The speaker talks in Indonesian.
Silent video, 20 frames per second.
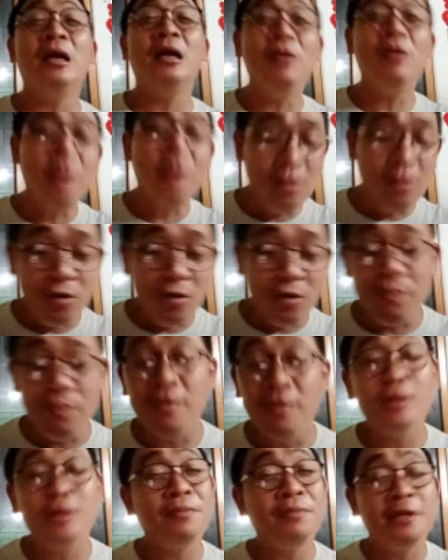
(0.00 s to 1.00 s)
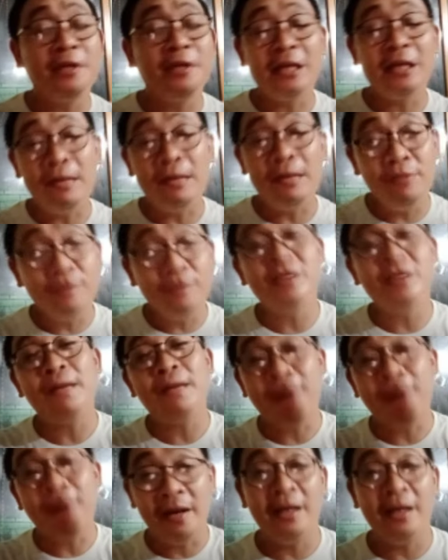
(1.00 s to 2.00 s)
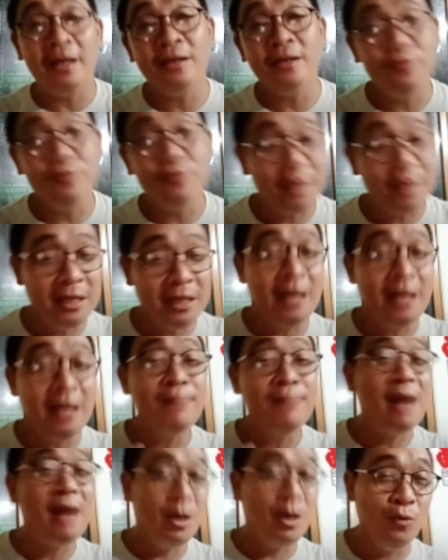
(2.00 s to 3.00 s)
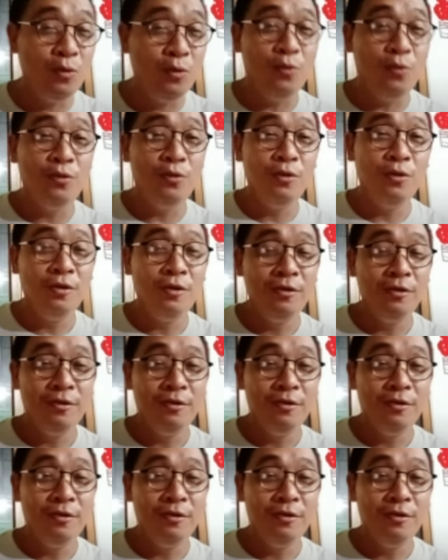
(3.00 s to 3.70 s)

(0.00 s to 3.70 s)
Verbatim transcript: kalau nggak ngomong seperti kamu itu saya pandai, cuma saya malu.